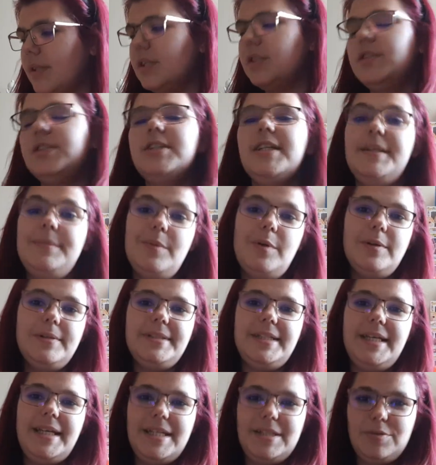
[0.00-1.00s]
j'ai
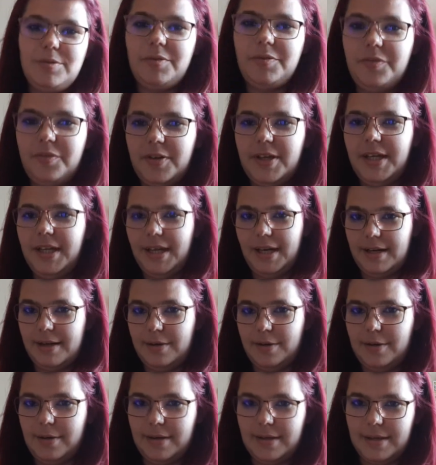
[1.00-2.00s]
demandé, ils ont fait
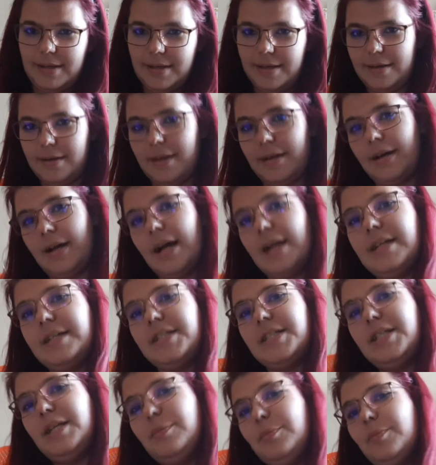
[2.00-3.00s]

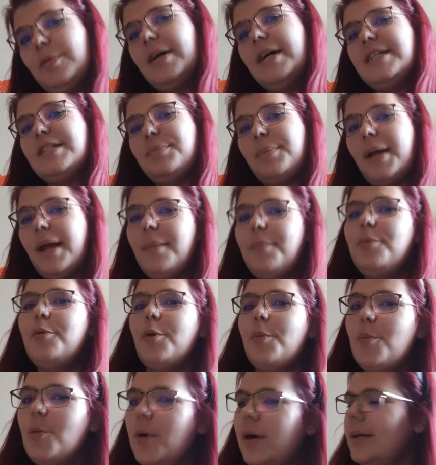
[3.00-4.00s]
acheter exprès
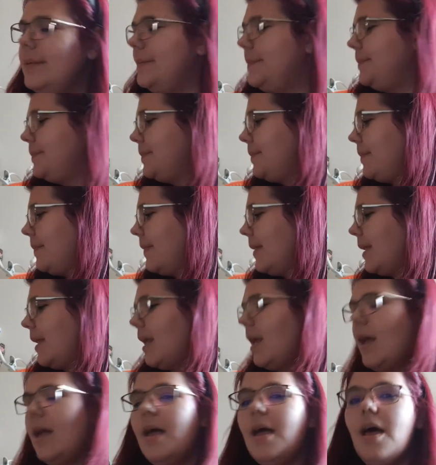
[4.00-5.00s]
pour moi.
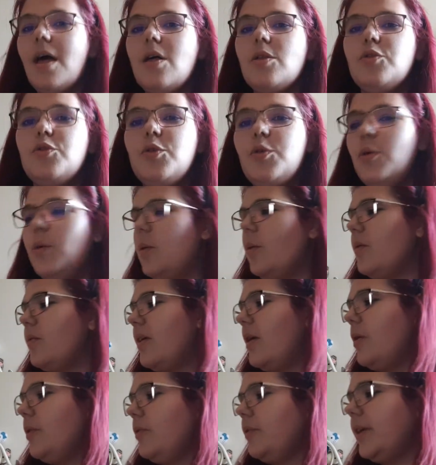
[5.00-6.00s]
Du coup, on
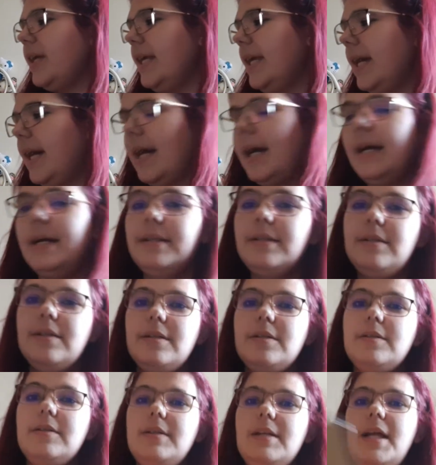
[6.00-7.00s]
va ouvrir
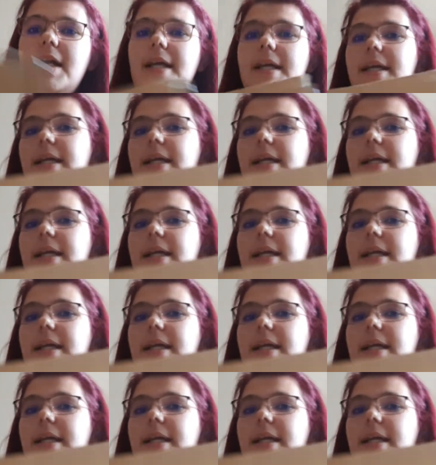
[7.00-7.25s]
les